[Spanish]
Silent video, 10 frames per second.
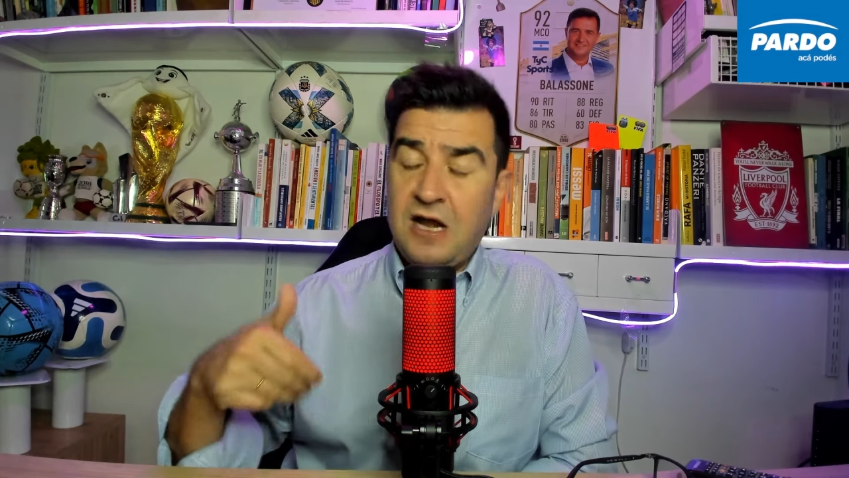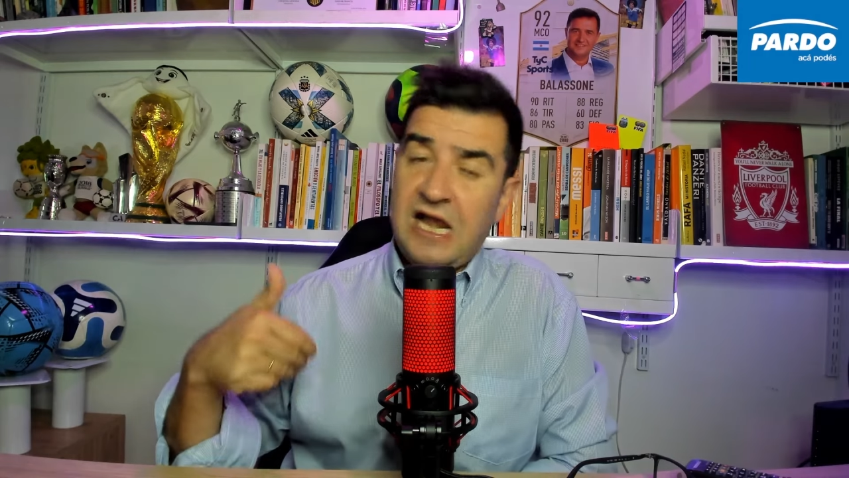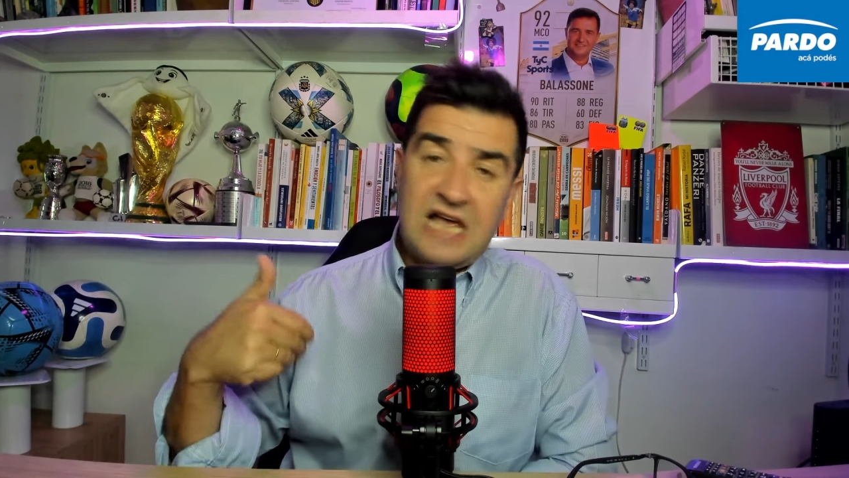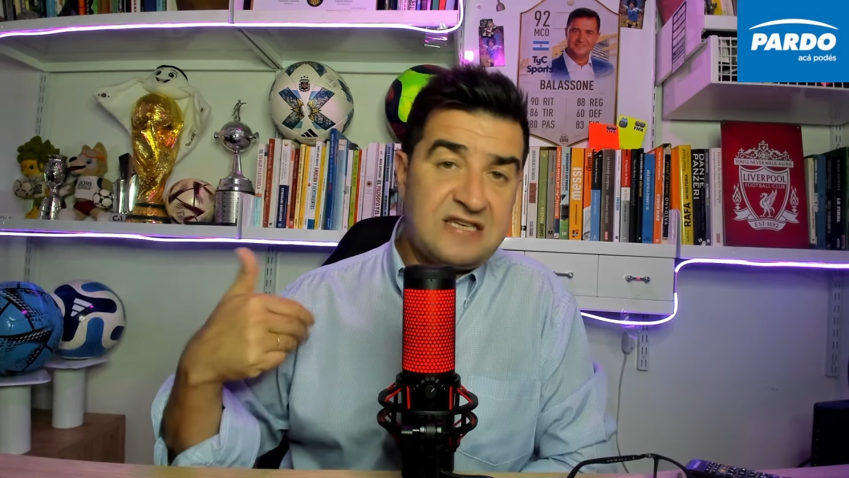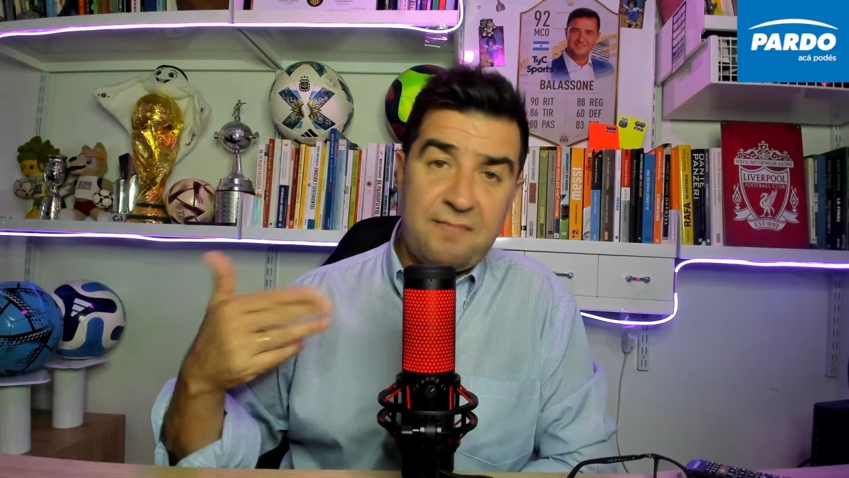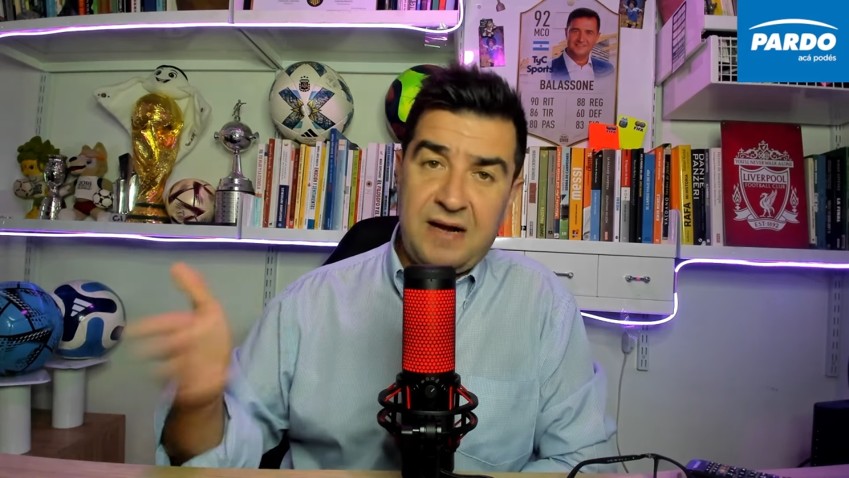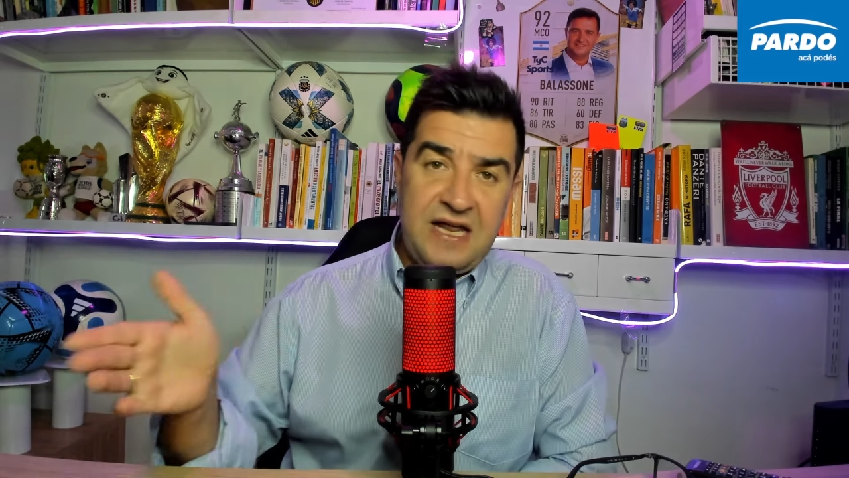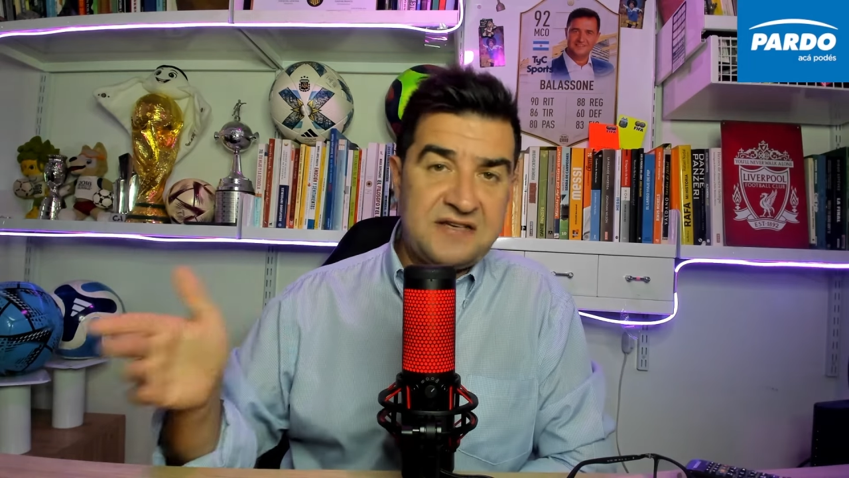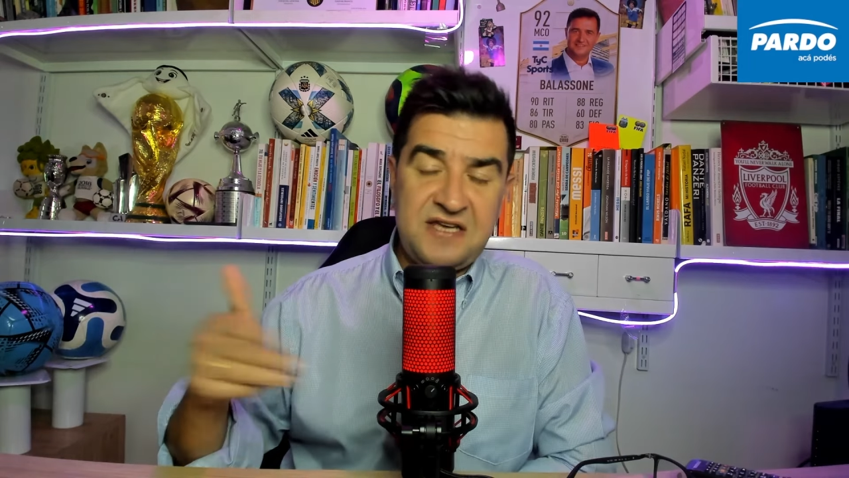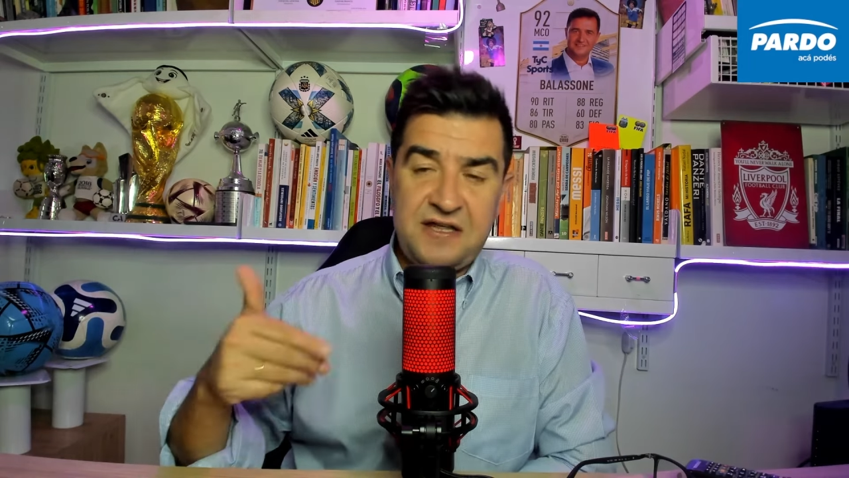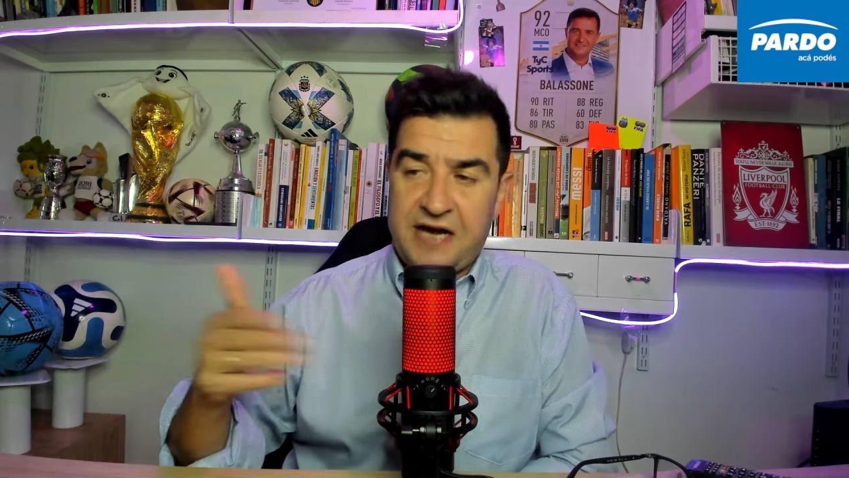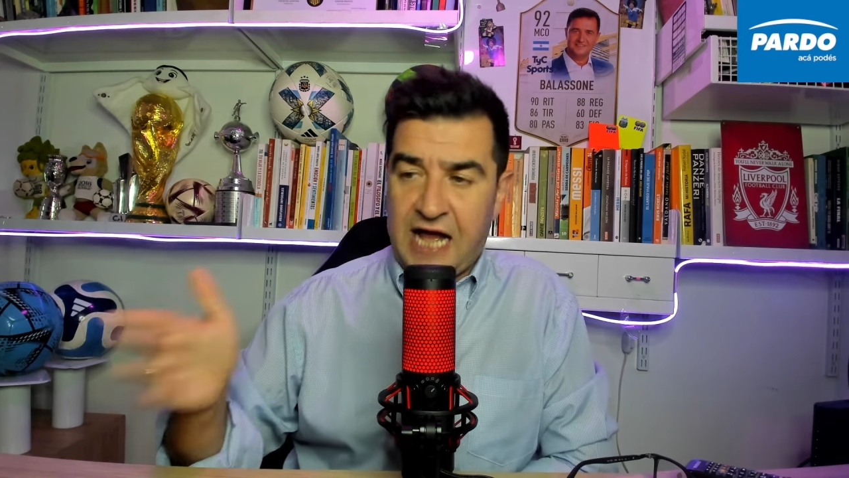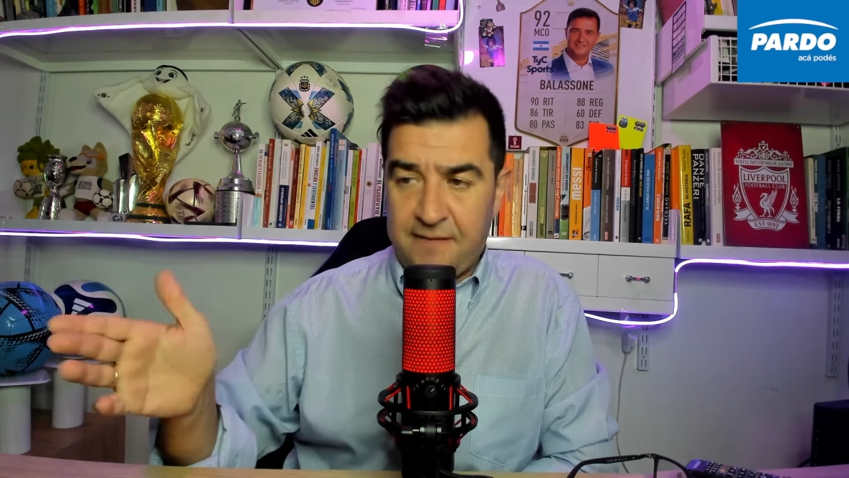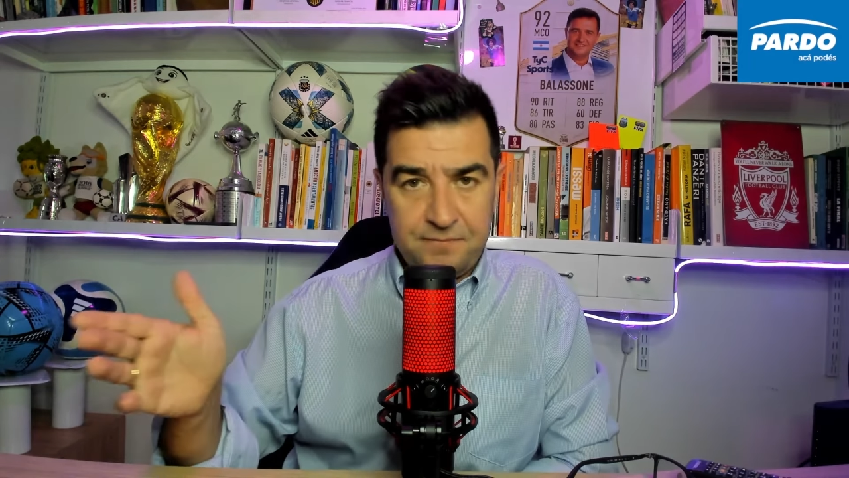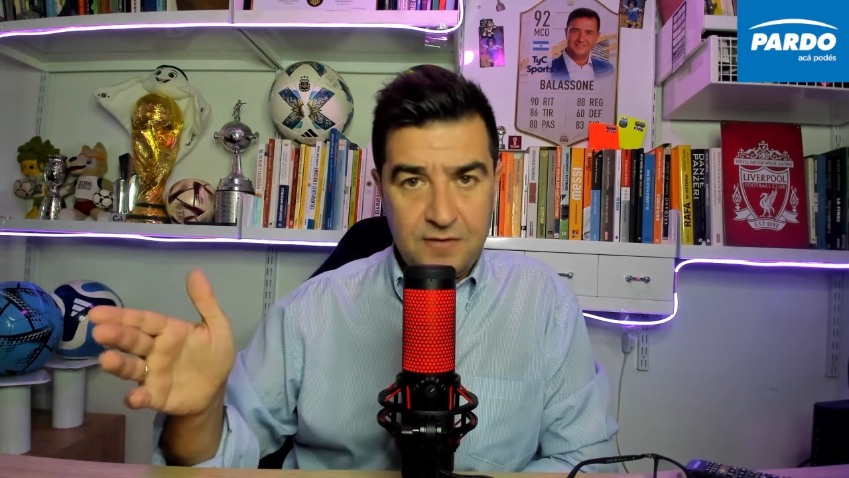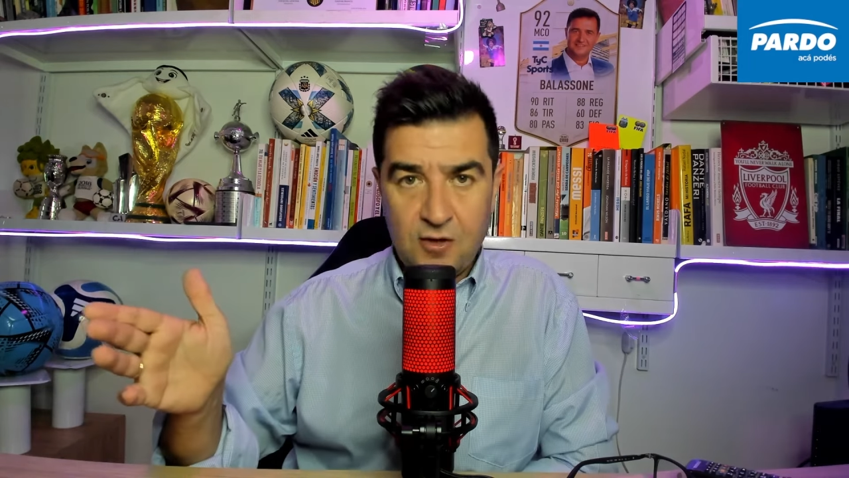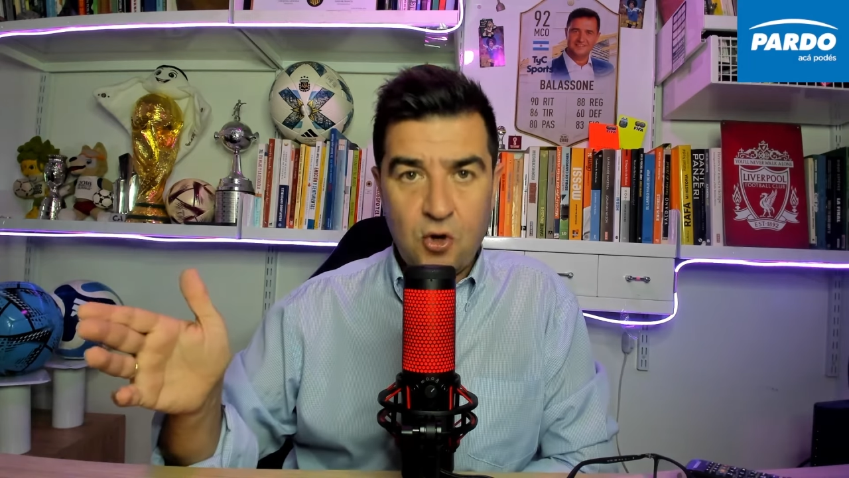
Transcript: la asamblea se dará